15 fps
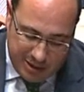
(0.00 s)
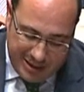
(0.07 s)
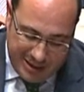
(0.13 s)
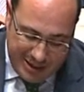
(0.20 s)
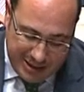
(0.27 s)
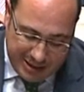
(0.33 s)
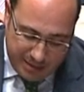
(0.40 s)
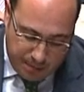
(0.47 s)

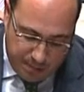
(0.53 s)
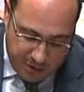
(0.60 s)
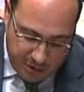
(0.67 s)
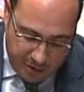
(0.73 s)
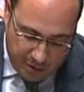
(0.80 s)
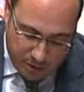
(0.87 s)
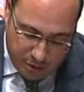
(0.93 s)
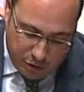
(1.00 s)
la
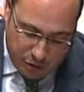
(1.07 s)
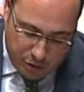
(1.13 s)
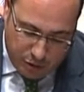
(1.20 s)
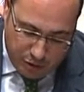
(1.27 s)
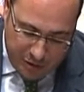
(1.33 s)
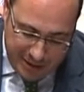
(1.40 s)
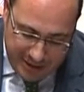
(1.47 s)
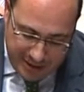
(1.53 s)
espero
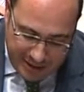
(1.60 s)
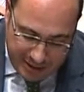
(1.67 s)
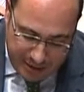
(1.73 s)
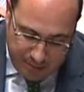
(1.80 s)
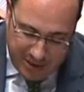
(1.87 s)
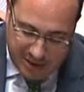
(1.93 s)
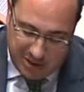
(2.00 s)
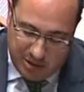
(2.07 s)
con el
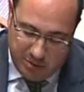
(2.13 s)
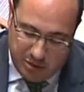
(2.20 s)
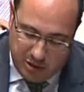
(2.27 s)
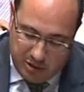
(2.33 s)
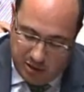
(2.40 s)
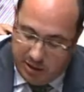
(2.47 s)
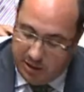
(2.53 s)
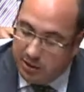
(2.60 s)
máximo
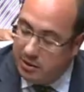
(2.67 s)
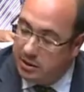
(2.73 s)
interés,